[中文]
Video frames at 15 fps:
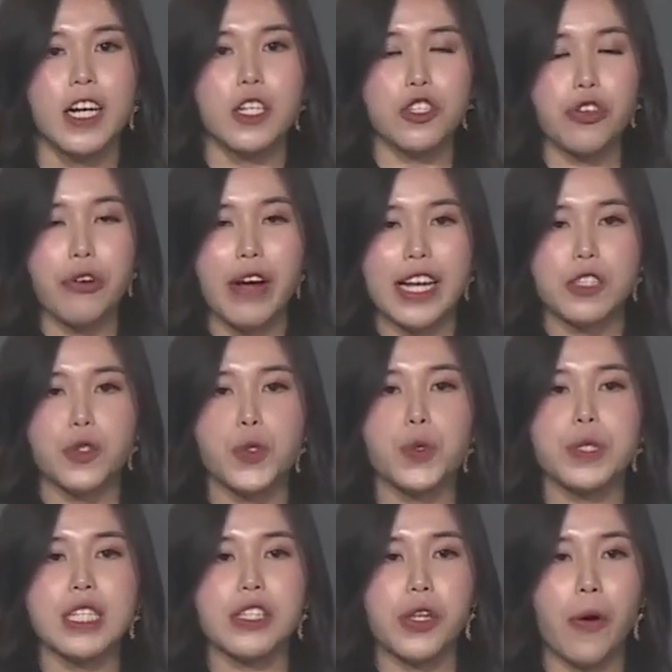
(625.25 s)
虽然出
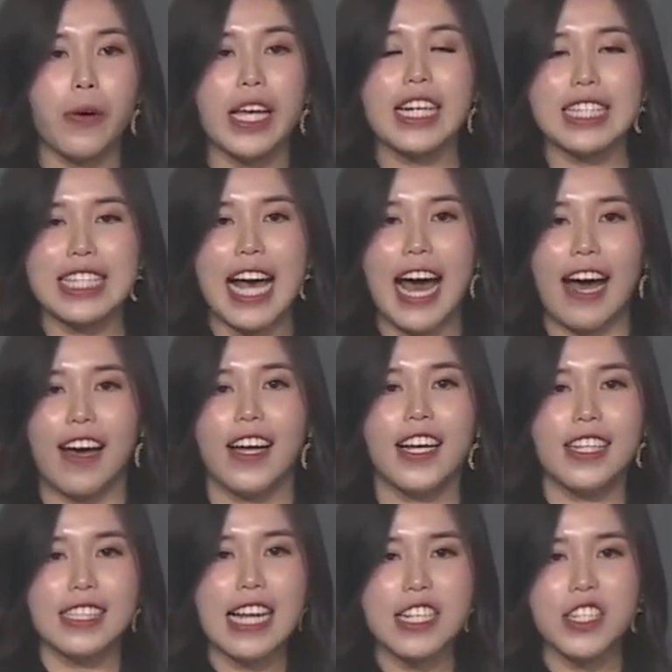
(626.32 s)
自同一个厂，
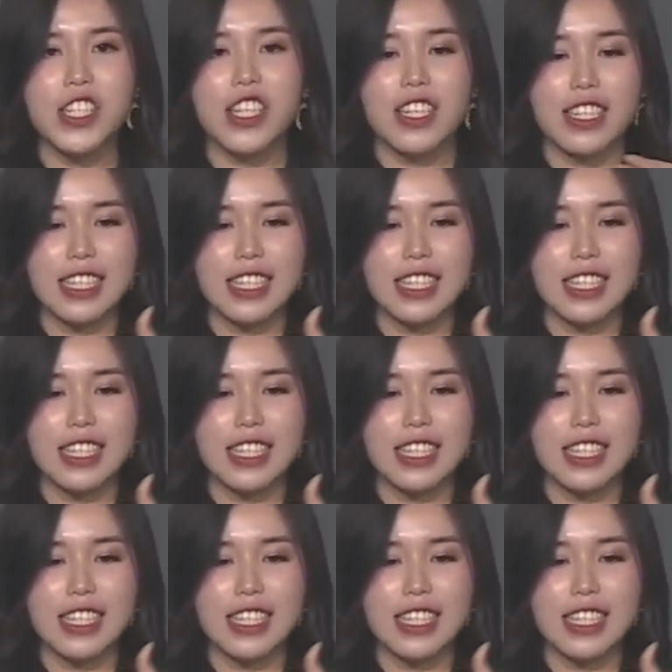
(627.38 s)
但是